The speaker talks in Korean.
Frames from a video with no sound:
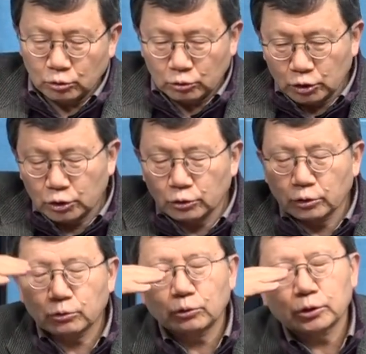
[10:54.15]

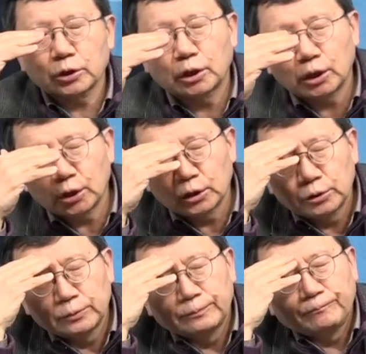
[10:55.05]
직경이 그러니까.
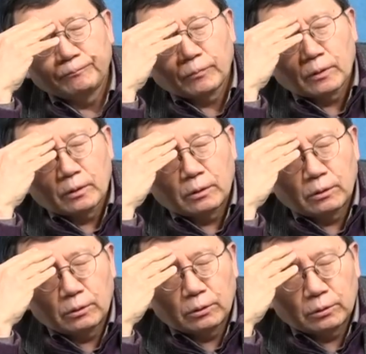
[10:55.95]

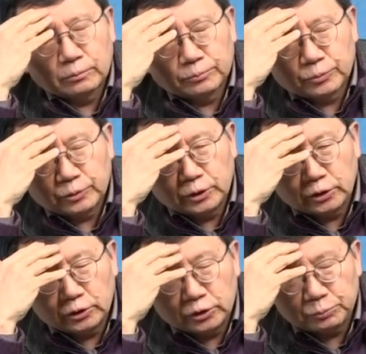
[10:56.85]
어,
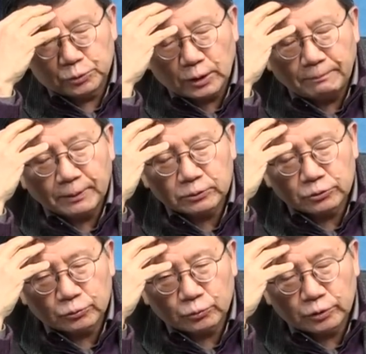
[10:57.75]
이 이십 층 아파트
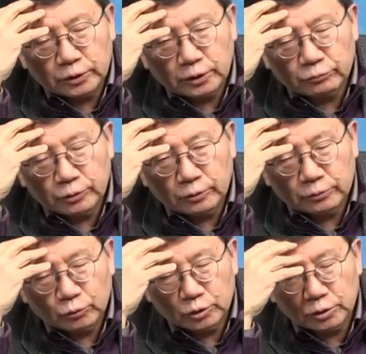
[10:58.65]
정도
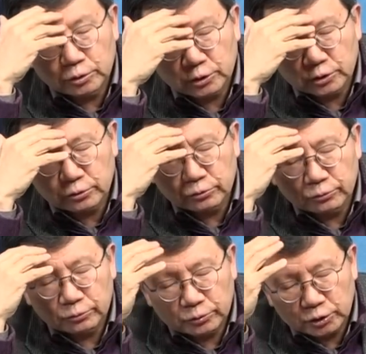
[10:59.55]
된다고요.
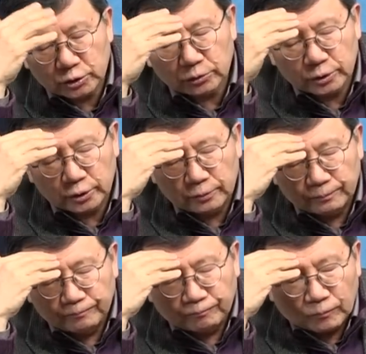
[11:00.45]
그 직경이.
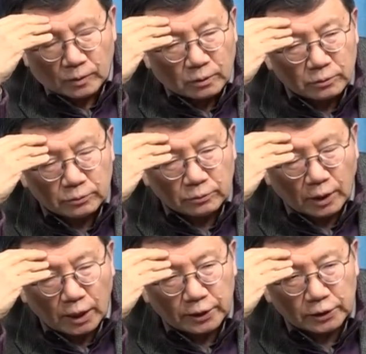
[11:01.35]
그
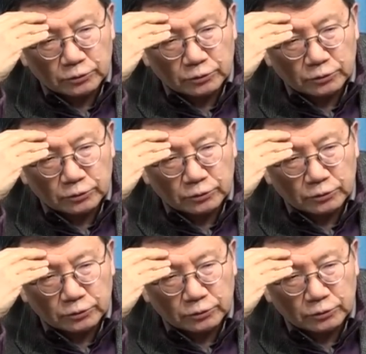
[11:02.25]
안에